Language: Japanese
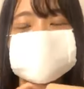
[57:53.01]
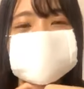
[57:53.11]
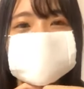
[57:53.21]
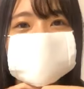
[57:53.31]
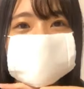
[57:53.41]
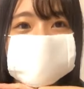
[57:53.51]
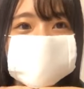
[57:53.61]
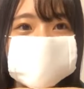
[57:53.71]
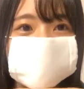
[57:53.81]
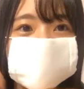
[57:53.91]
昼にもか
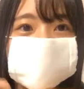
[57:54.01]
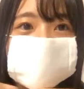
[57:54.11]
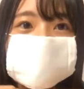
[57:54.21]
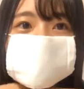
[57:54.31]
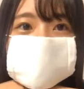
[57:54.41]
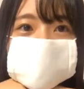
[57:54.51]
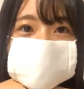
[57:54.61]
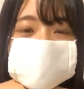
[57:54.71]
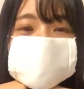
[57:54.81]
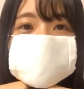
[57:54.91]
かってる
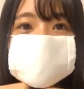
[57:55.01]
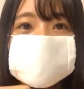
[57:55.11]
し